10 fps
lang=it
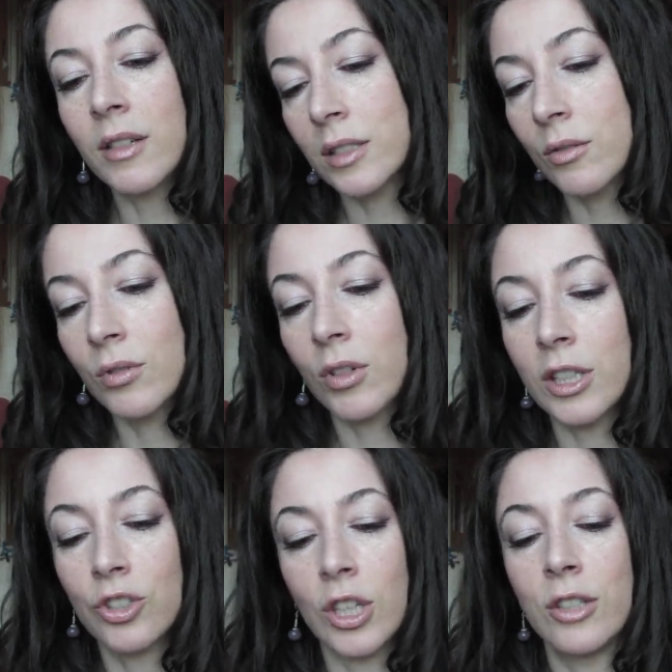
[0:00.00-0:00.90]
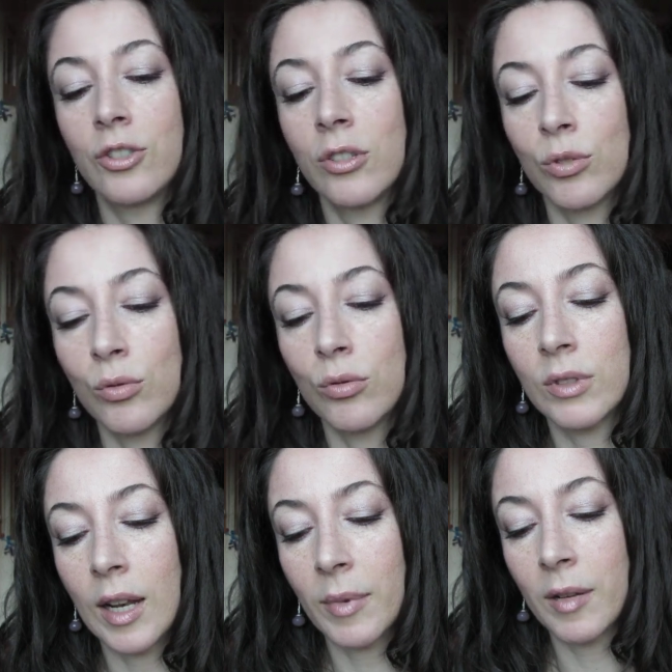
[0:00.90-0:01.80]
vi assicuro che c'è, c'è su
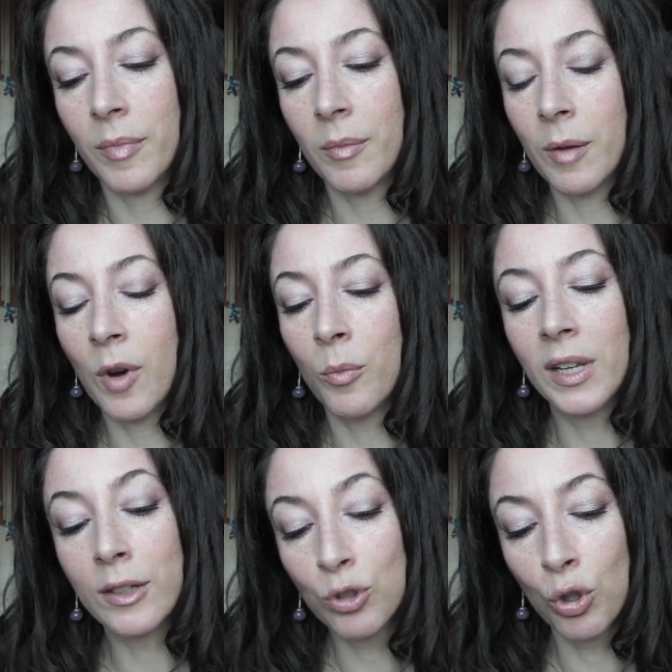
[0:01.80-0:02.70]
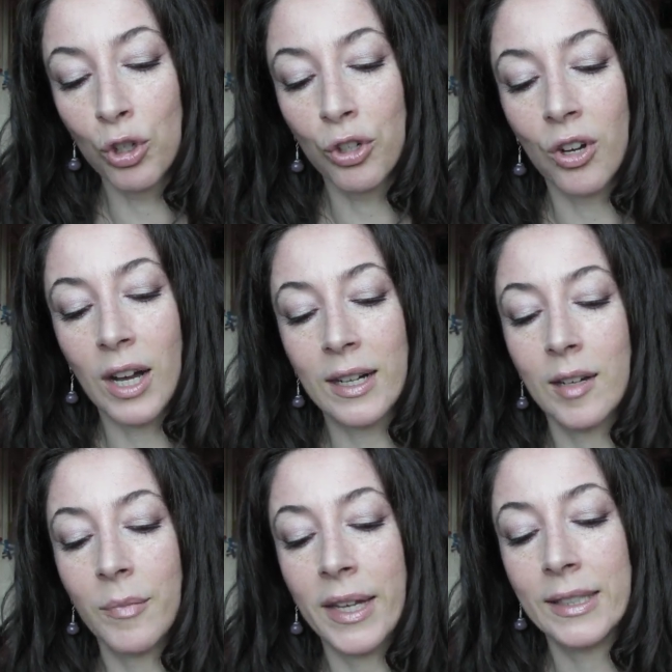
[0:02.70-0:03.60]
tutta la palpebra mobile, torno a
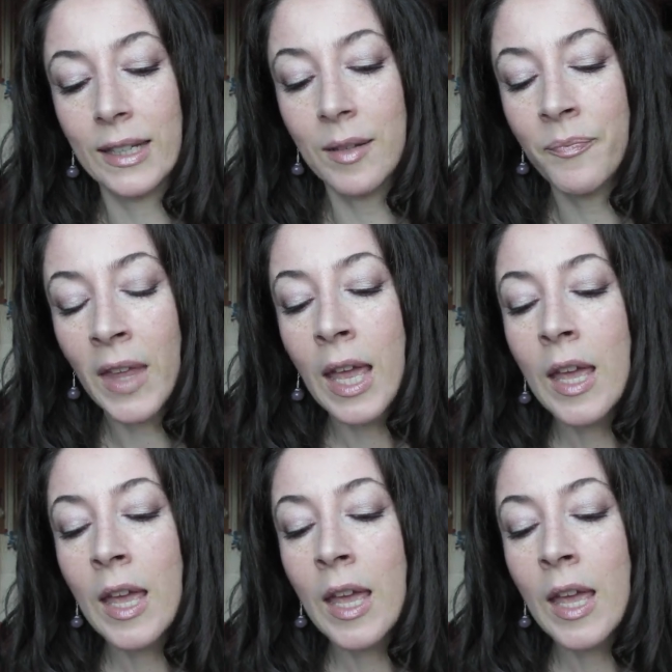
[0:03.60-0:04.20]
ripetere.